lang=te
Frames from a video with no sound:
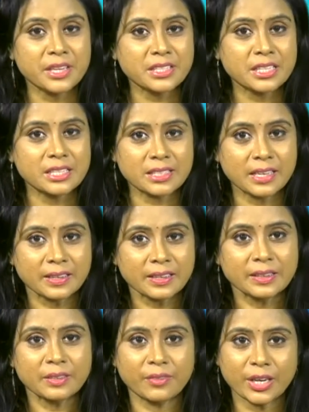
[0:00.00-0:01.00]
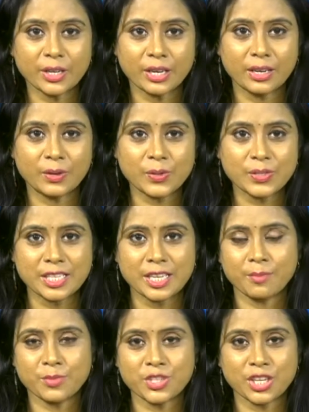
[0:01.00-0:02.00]
బీసీ సంక్రాంతి వేడుకల్లో
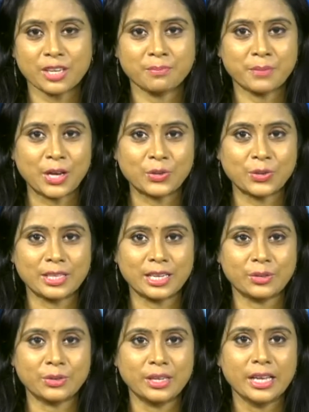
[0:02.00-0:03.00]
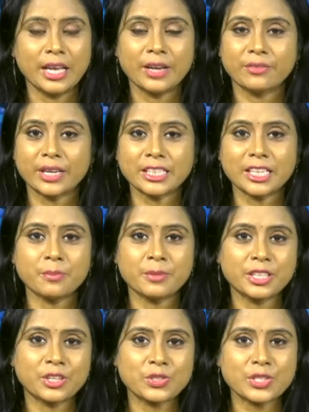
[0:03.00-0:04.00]
సీఎం జగన్ పాల్గొన్నారు వేదిక
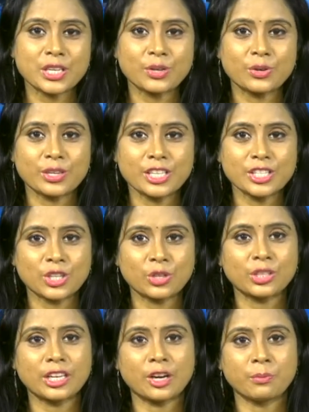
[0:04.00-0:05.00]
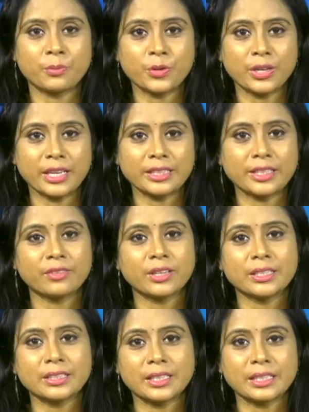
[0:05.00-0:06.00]
మీదకు చేరుకొని జ్యోతిరావు పూలే
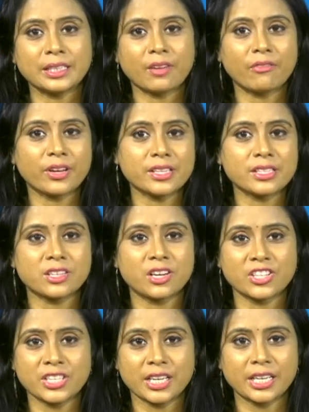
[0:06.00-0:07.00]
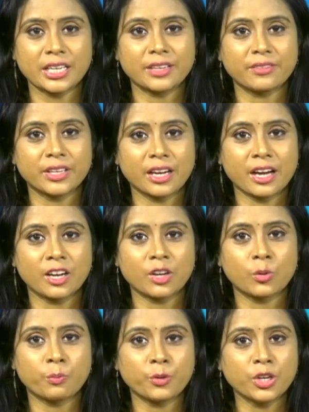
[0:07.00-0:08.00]
దివంగత నేత వైఎస్ రాజశేఖర రెడ్డి
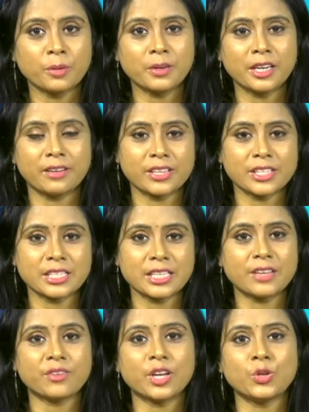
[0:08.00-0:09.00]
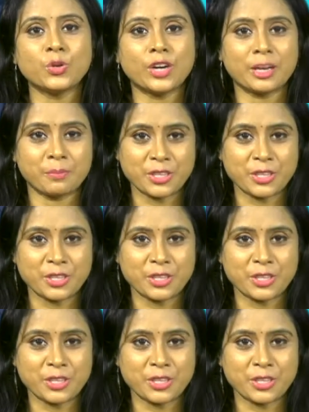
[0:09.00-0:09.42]
విగ్రహాలకు పూలమాలలు వేసి నివాళులు